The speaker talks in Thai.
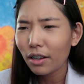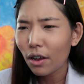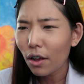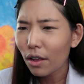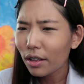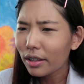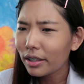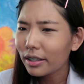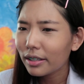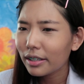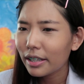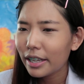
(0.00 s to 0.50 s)
ก็
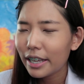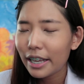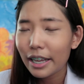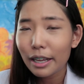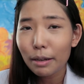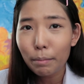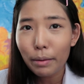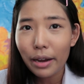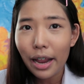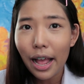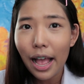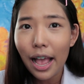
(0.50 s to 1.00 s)
คิ
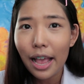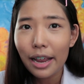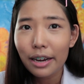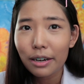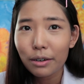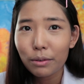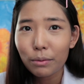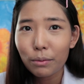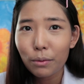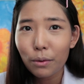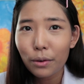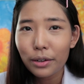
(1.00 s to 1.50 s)
ดไปได้
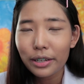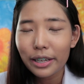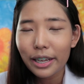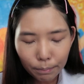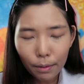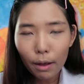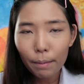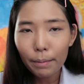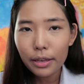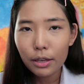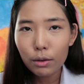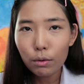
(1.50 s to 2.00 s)
นะทุกคน
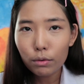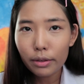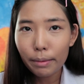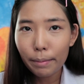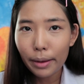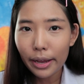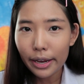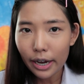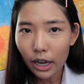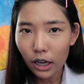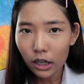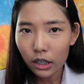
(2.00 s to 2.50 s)
พอเป็นยุคส
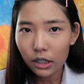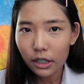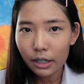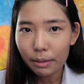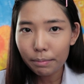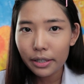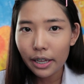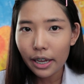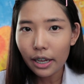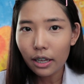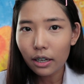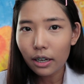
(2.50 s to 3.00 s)
มัยเนี่ยคือลิ
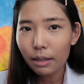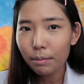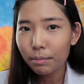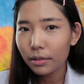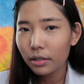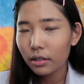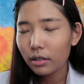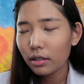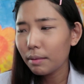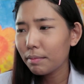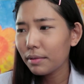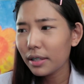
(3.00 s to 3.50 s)
ปส
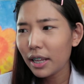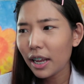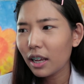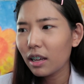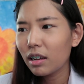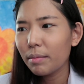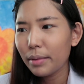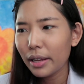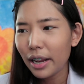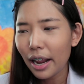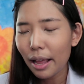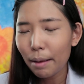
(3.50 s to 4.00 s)
ติก
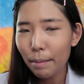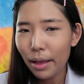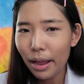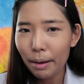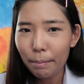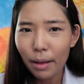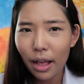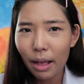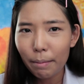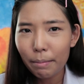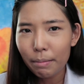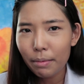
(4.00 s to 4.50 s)
คือมีหลายแบร
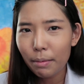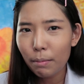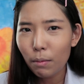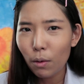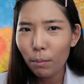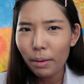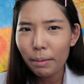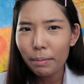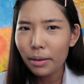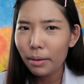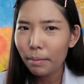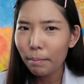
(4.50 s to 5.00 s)
นด์มากเบบี้บ
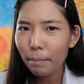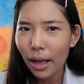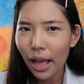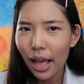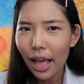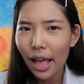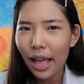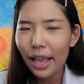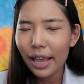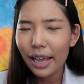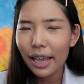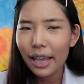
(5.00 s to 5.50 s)
งเบบี้ไบ
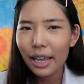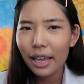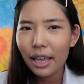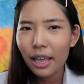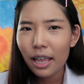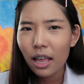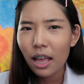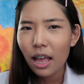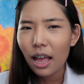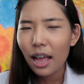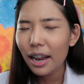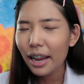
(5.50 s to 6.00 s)
ท์
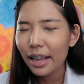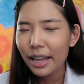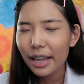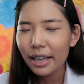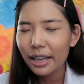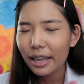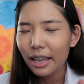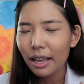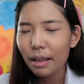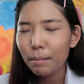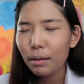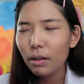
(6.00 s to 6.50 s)
อะไรอ
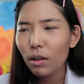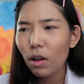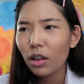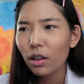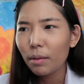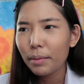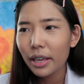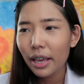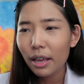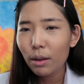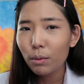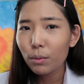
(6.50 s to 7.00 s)
ย่างเงี้ยเมื่อก่อน
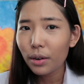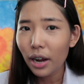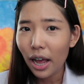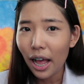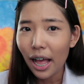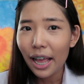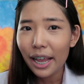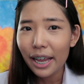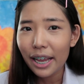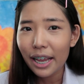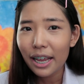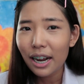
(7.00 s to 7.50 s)
ก็มีแค่อุ
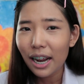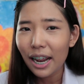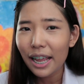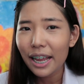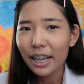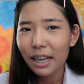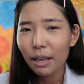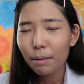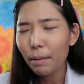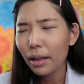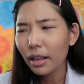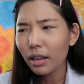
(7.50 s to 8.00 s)
ทัยอะไร
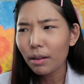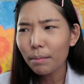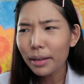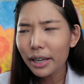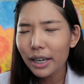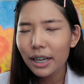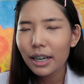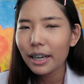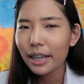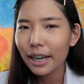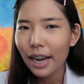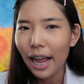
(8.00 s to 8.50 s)
อย่างเงี้ยไม้ก็
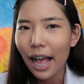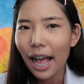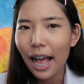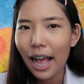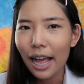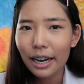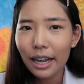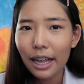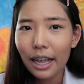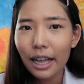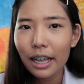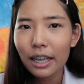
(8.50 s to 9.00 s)
ไม่เคยทา
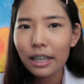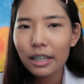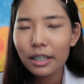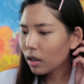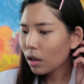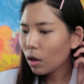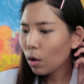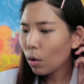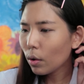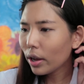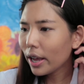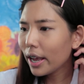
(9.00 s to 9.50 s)
นะคะ
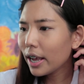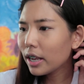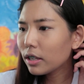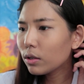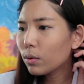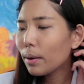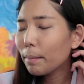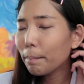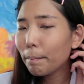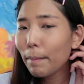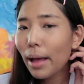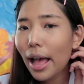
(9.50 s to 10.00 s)
โอเค
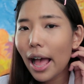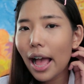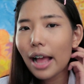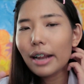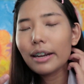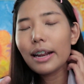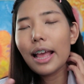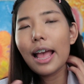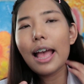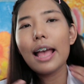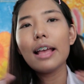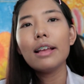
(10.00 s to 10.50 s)
ส่วนปาก
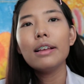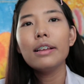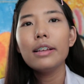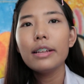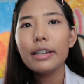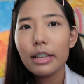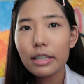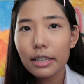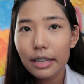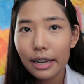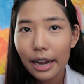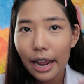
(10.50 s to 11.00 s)
นะ
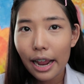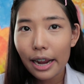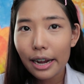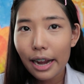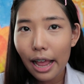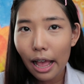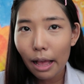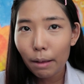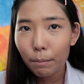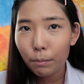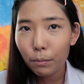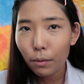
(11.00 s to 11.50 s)
เดี๋ยวจะแนะ
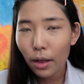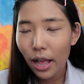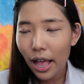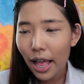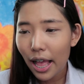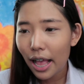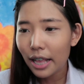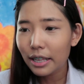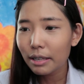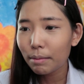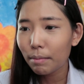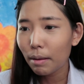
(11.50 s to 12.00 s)
นำว่า
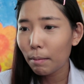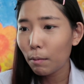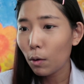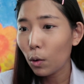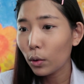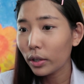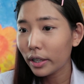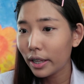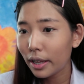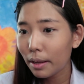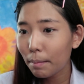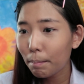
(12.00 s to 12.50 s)
สำหรับ
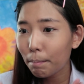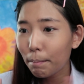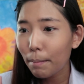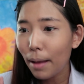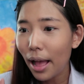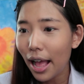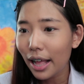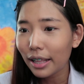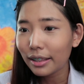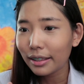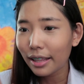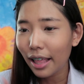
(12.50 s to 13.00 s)
คนที่
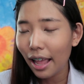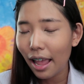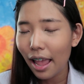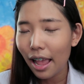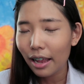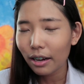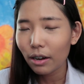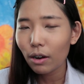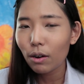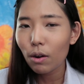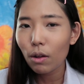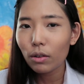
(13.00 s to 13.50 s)
ปากแต
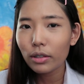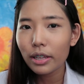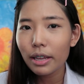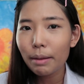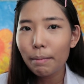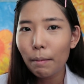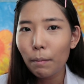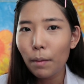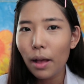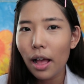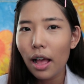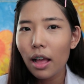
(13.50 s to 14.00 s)
กน้องๆที่
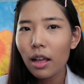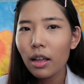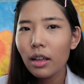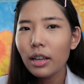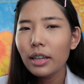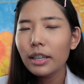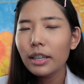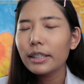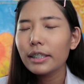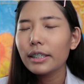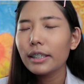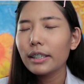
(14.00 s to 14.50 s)
แบบว่า
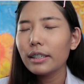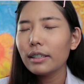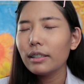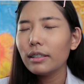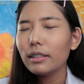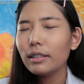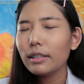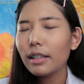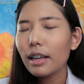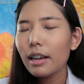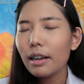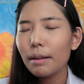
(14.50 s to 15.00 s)
ฉัน
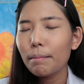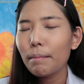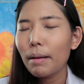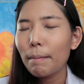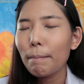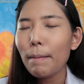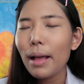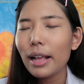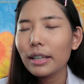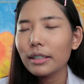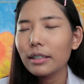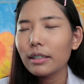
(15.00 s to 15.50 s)
ตื่น
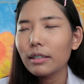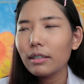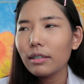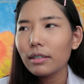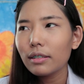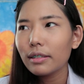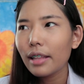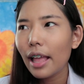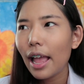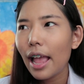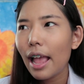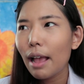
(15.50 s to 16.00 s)
มาปากฉันก็
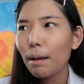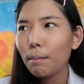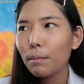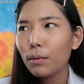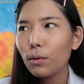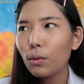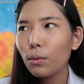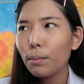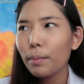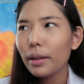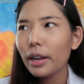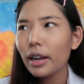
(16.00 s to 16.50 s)
แตก
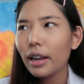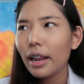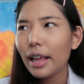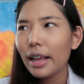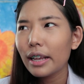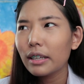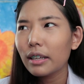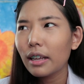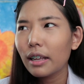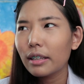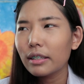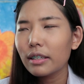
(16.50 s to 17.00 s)
ไม่รู้เป็นอะไร
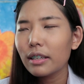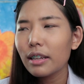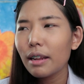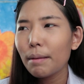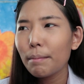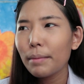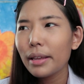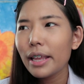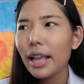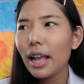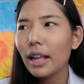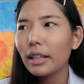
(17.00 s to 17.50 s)
อ่ะฉันเล
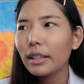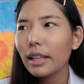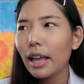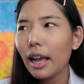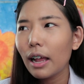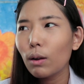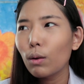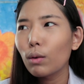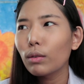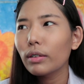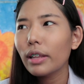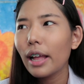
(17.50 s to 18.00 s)
ยไม่อยาก
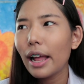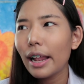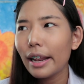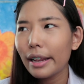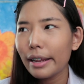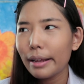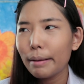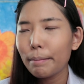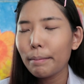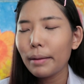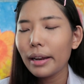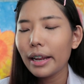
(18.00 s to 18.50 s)
ทาลิ
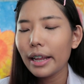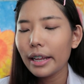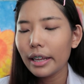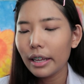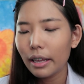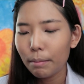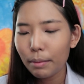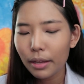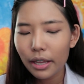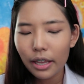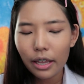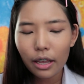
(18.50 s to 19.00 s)
ปอะไรอย่าง
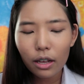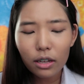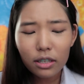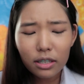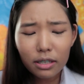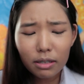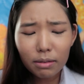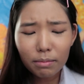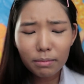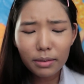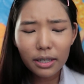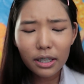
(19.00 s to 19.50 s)
งี้พี่ก็
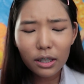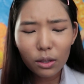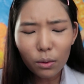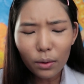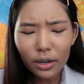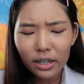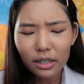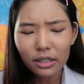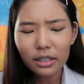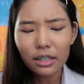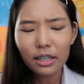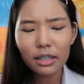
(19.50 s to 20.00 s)
จะมีตัว
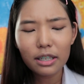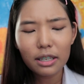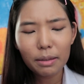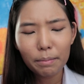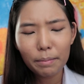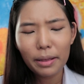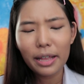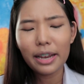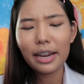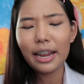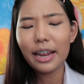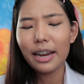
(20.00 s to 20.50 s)
หนึ่งที่จะ
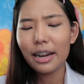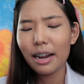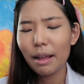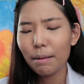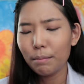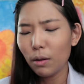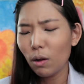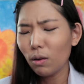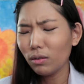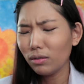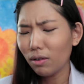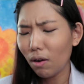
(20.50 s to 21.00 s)
มาแนะ
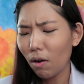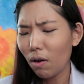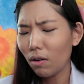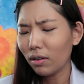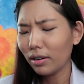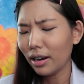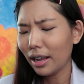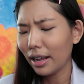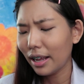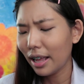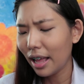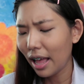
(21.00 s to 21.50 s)
นำน้อ
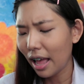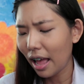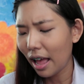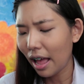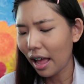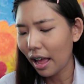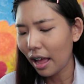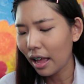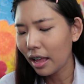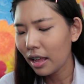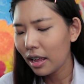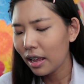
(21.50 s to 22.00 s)
งๆนะคะ
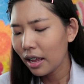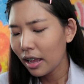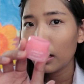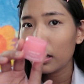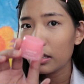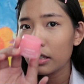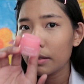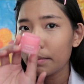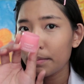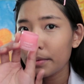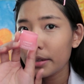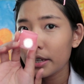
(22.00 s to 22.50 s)

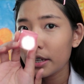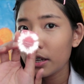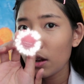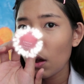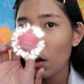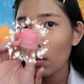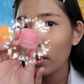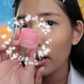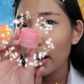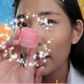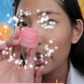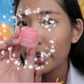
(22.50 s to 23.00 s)
ก็จะเป็น
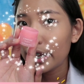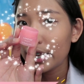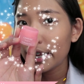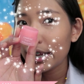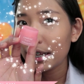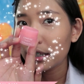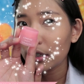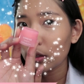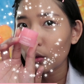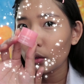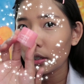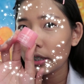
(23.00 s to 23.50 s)
น้องลาเน
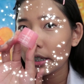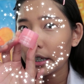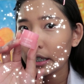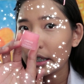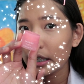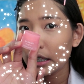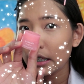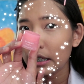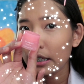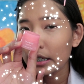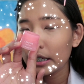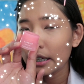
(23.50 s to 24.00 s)
ตตัวนี้
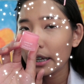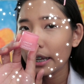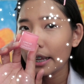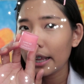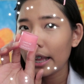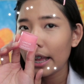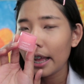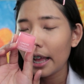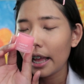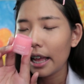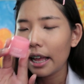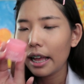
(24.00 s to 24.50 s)
เลยนะ
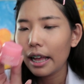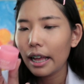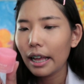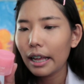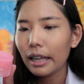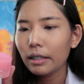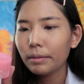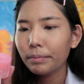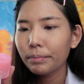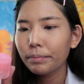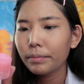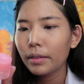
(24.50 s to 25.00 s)
คะ
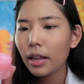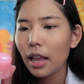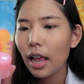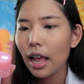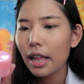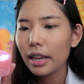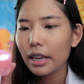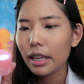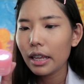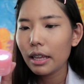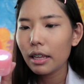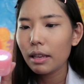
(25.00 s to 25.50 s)

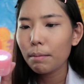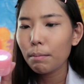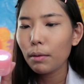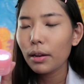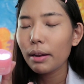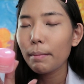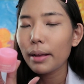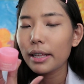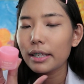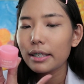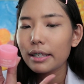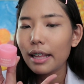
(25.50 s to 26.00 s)
อันนี้ป
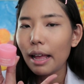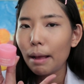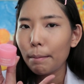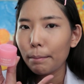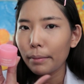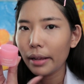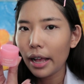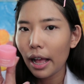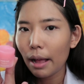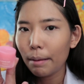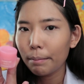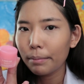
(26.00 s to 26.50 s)
ริมาณ
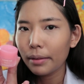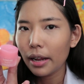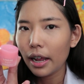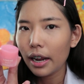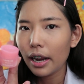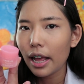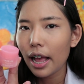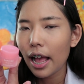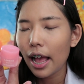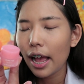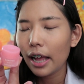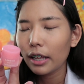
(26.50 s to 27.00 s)
3 กรัมนะ
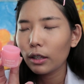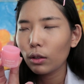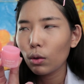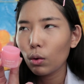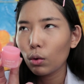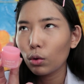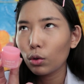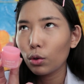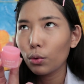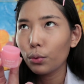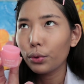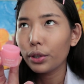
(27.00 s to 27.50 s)
ราคาต
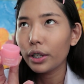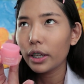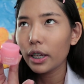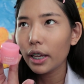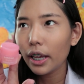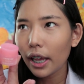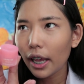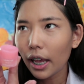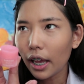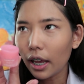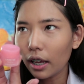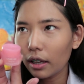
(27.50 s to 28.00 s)
กอยู่
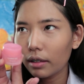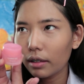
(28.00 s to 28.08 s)
ที่